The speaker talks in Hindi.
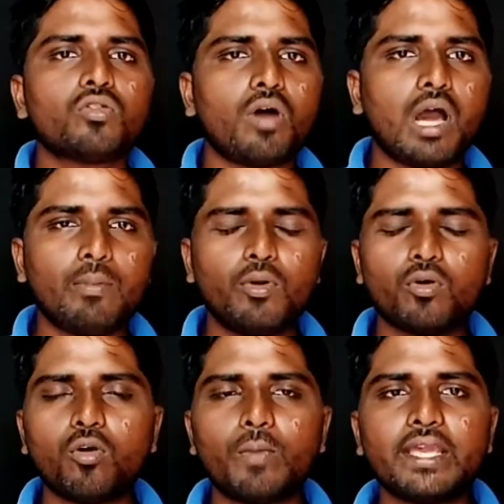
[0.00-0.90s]
तो आप
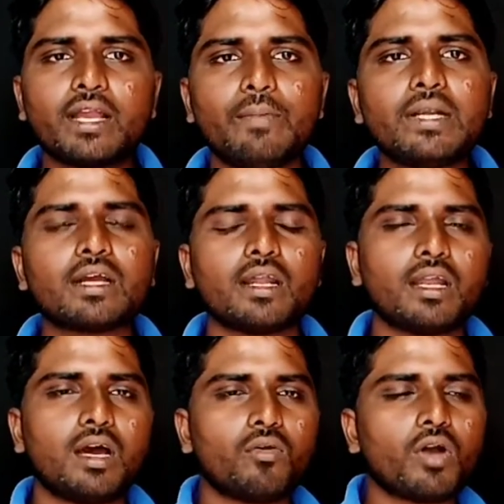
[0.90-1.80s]
लोग को भाई कमेंट
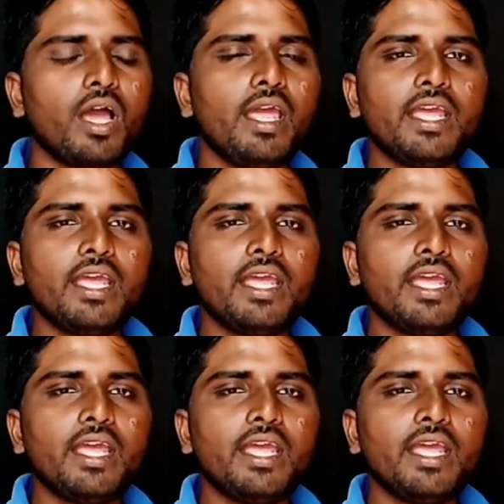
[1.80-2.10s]
करना होगा